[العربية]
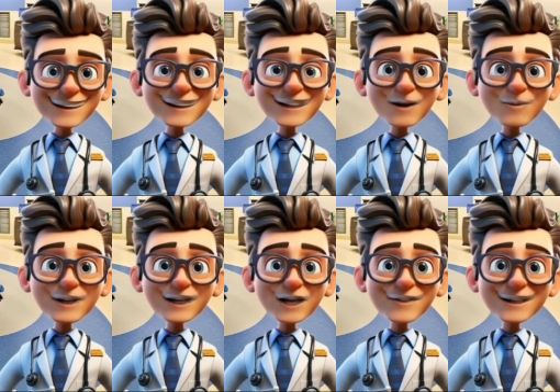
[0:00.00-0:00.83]
تناول
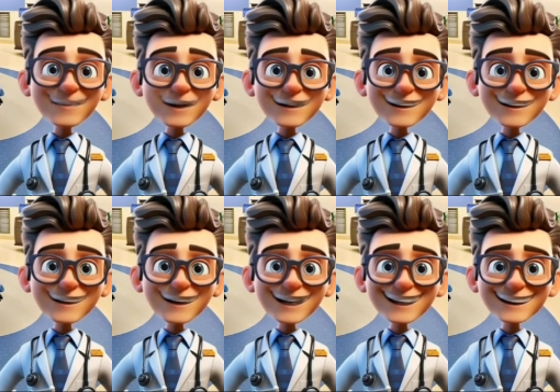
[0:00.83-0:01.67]
الأطعمة
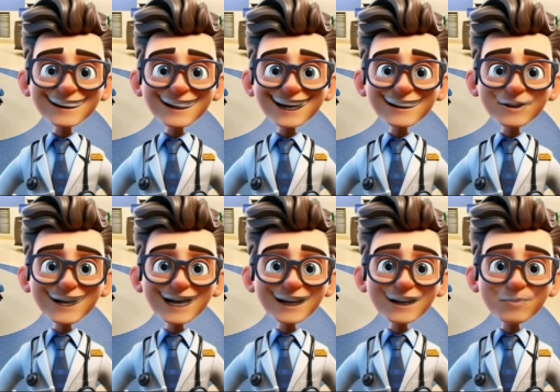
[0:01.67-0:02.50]
التي
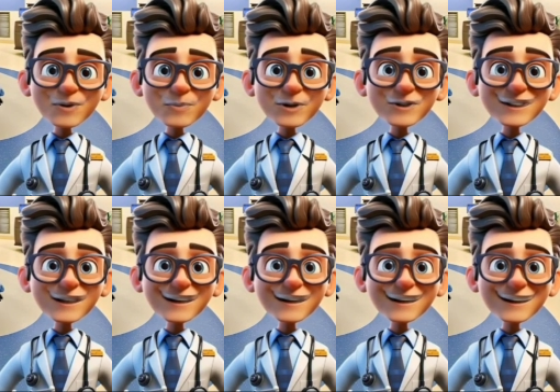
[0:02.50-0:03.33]
تحتوي على
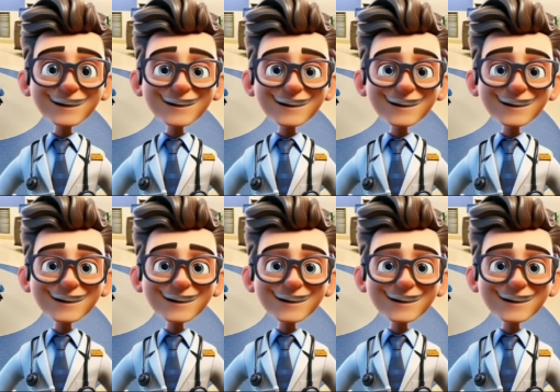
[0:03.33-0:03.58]
البروبيوتيك